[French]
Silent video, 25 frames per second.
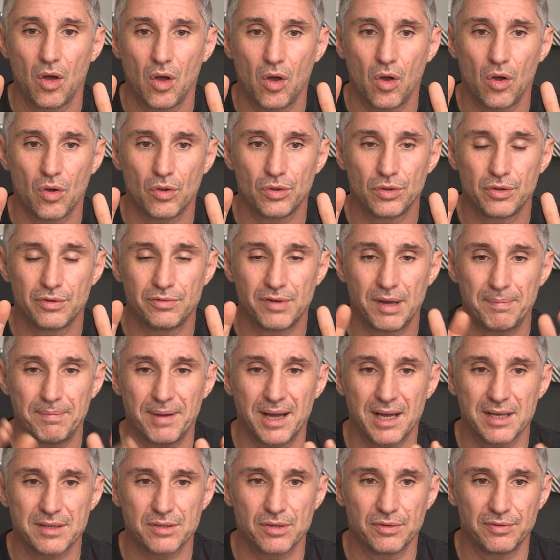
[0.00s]
On ne va
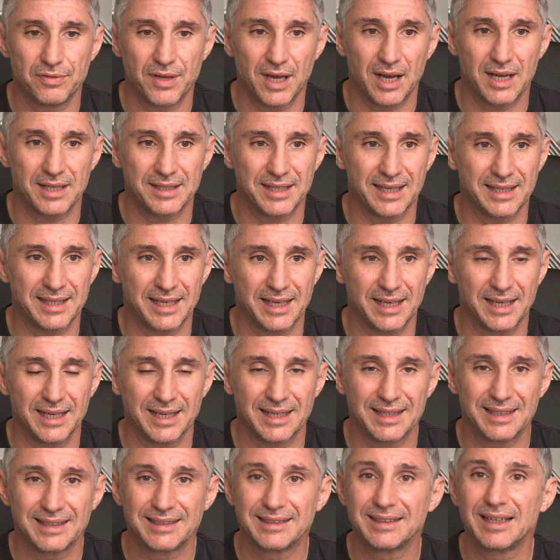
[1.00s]
pas se faire
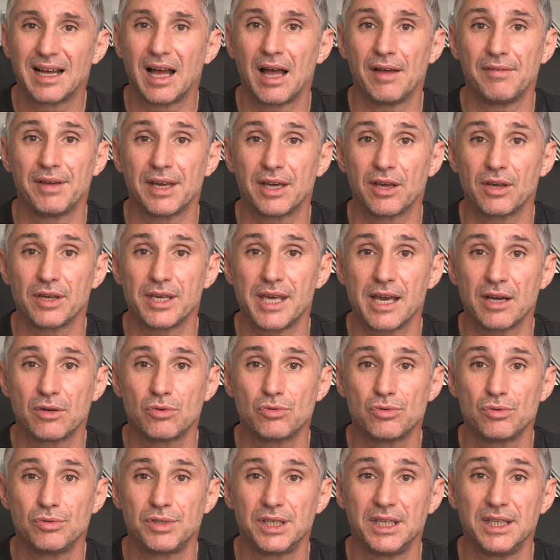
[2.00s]
attaquer avec un
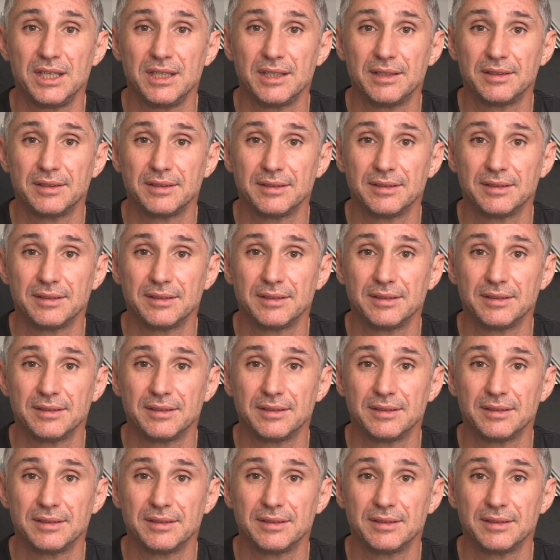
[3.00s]
Gyakuzuki.